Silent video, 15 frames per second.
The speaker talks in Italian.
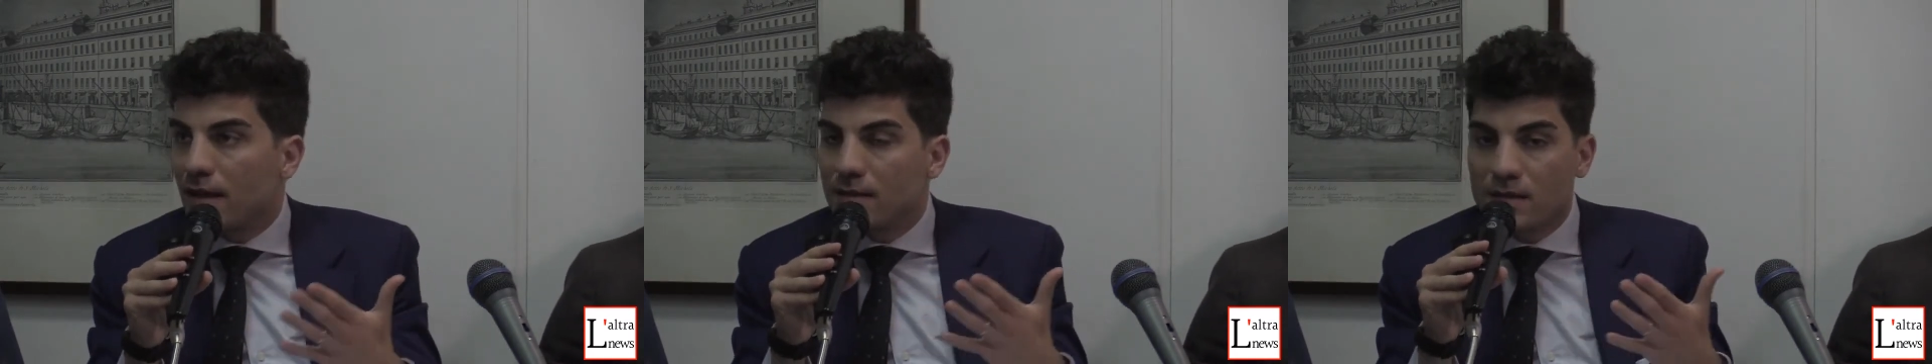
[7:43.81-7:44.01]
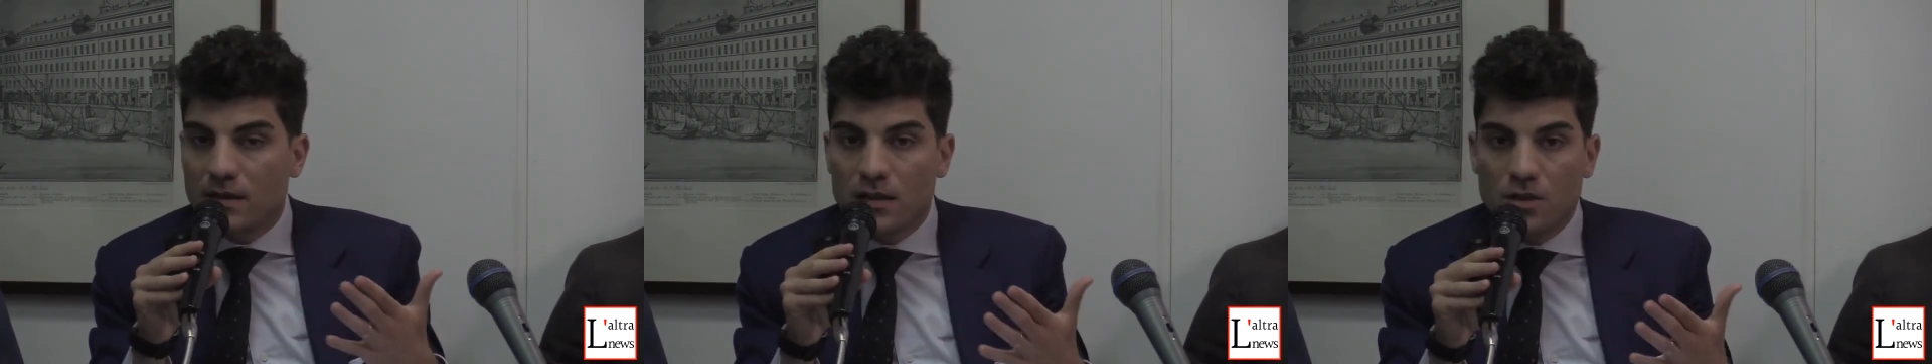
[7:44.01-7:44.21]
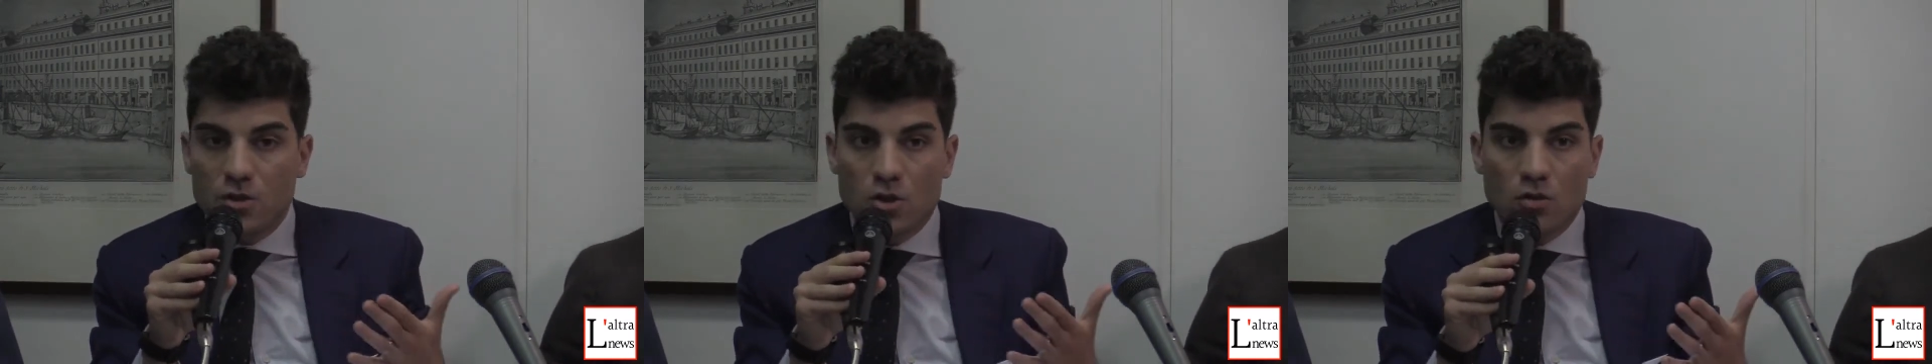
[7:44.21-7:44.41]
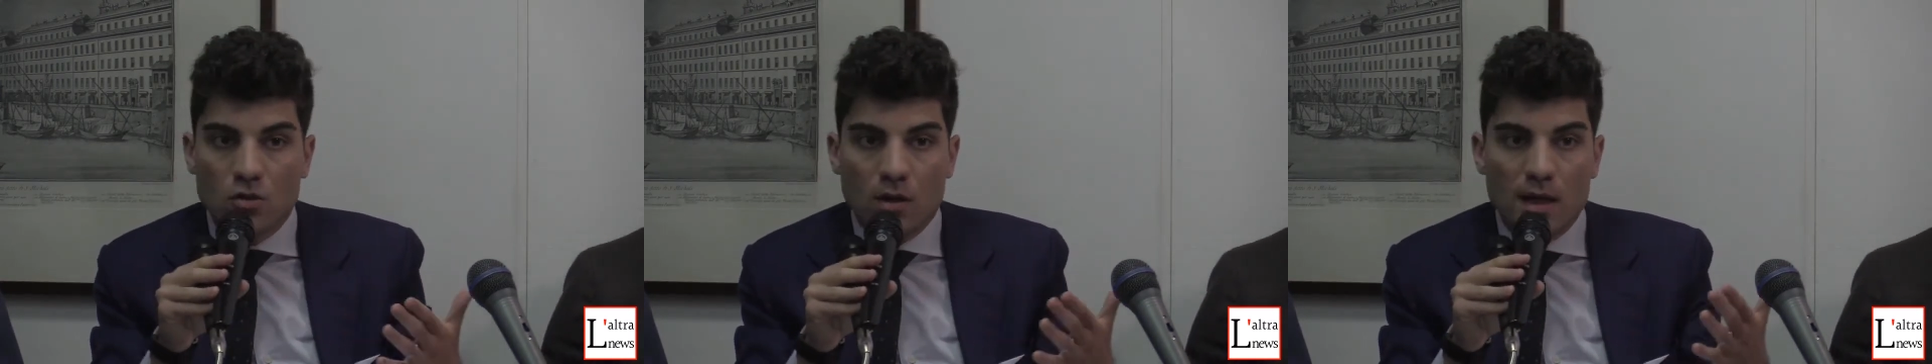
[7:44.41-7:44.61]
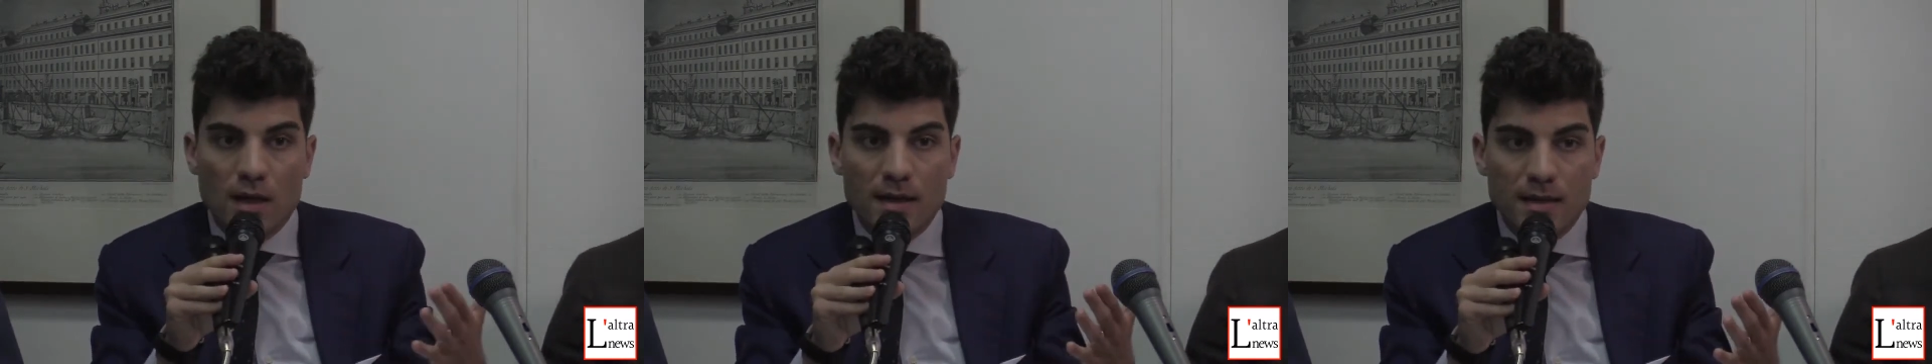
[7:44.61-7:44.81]
se decido
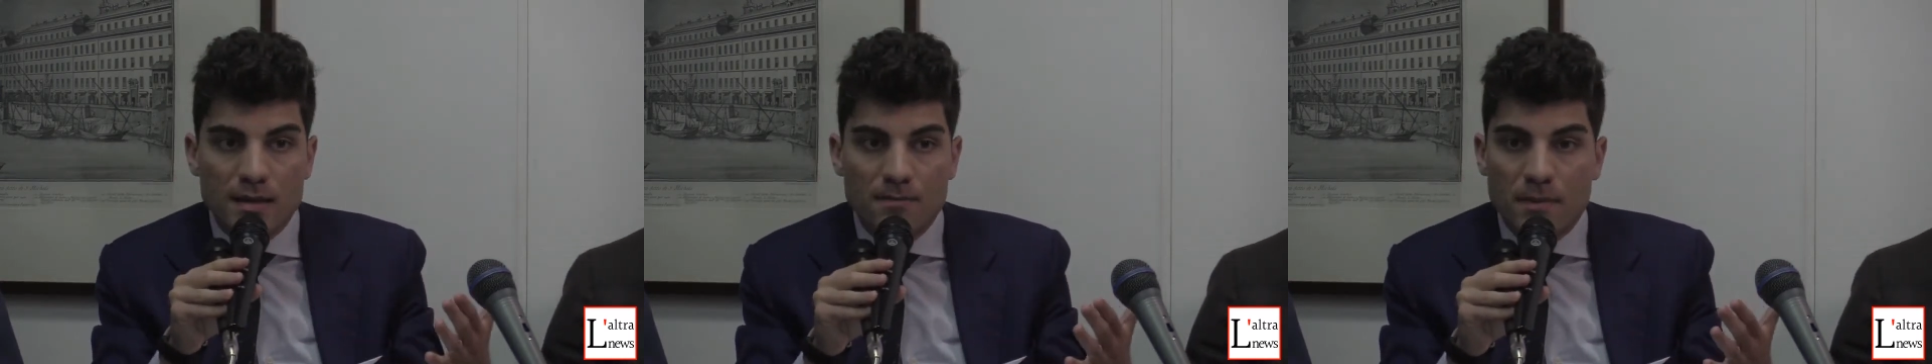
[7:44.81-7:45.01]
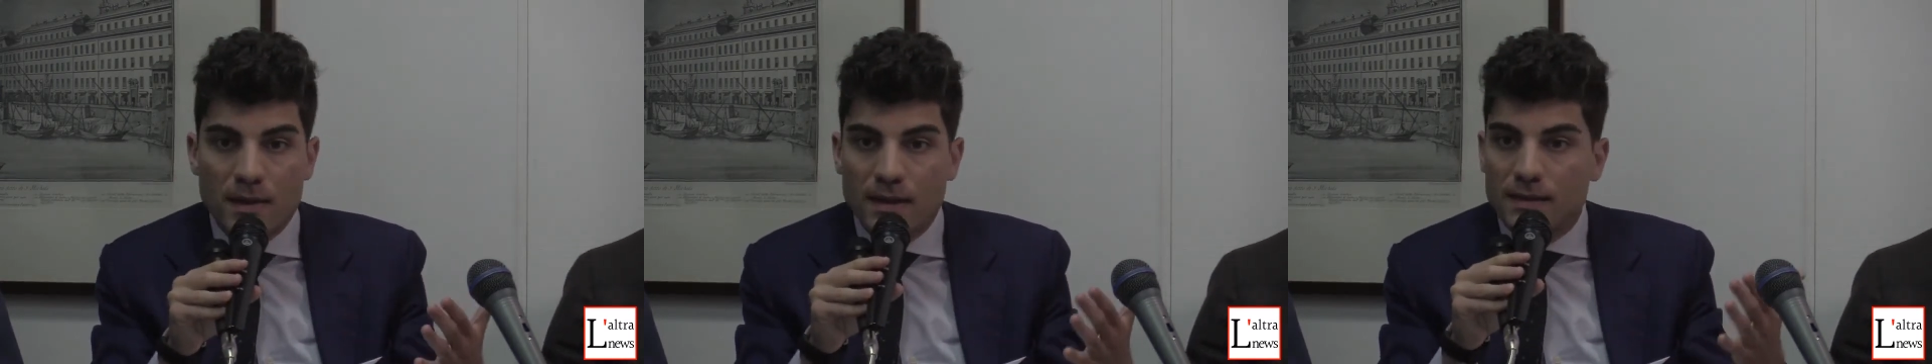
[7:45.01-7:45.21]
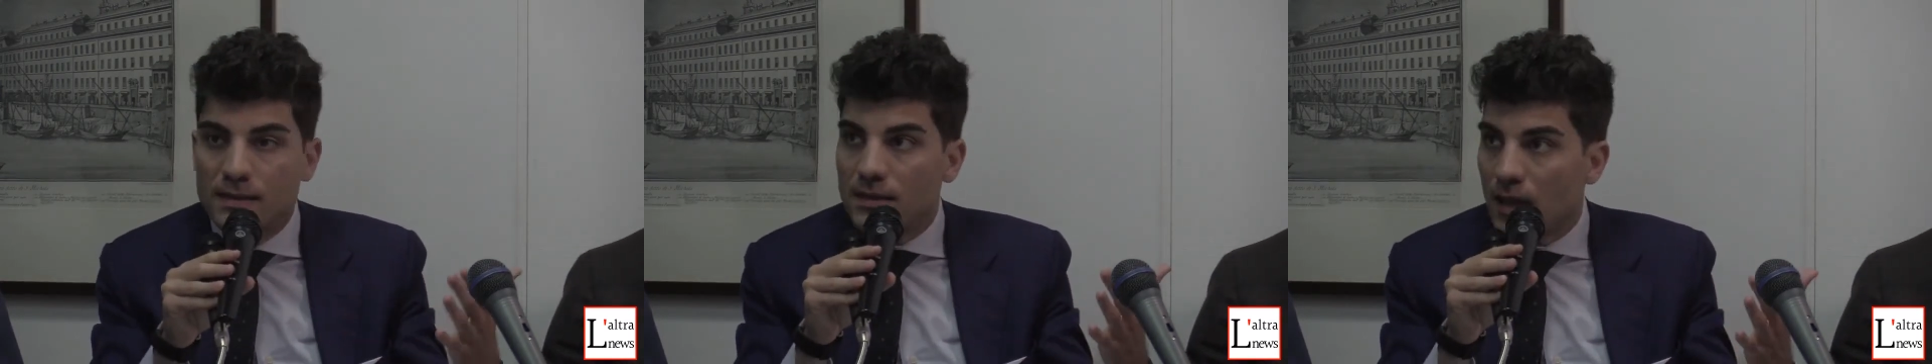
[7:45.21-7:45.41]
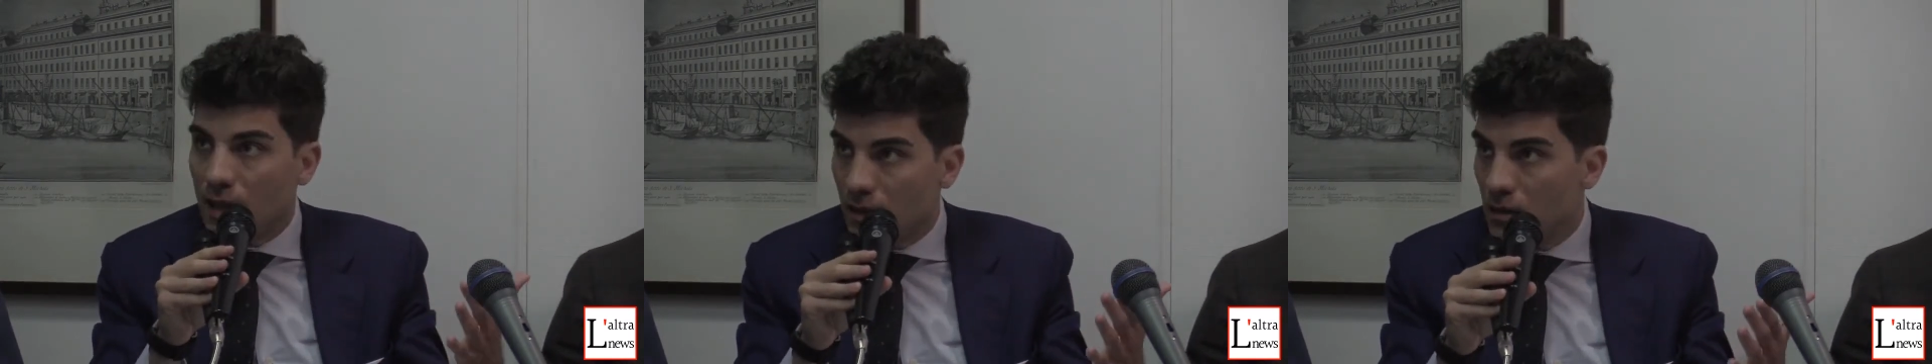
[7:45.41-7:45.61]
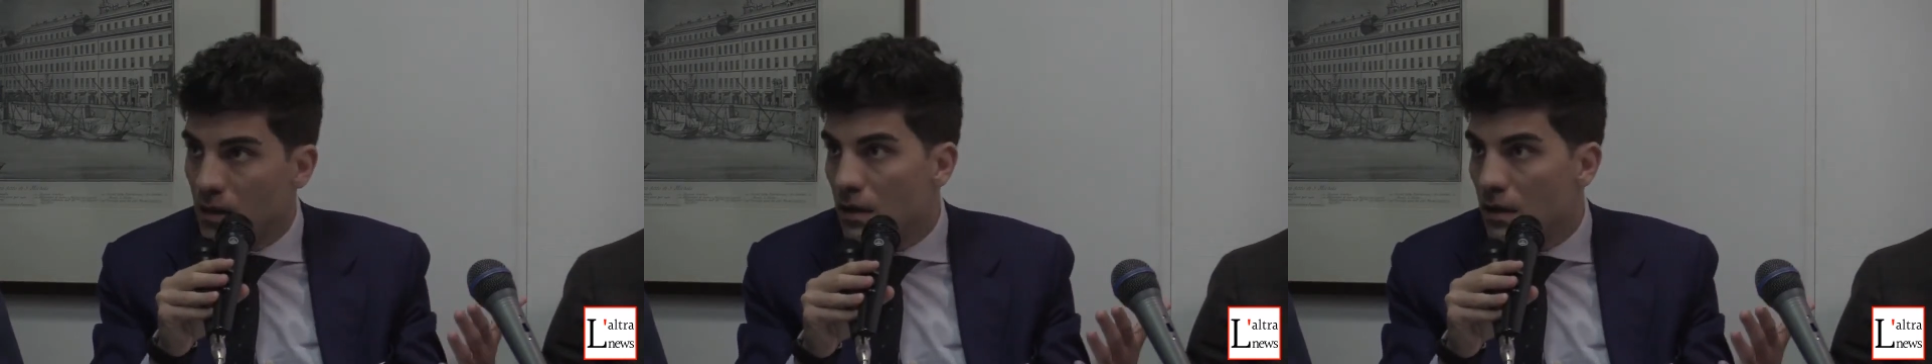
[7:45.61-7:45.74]
che la linea è espressa,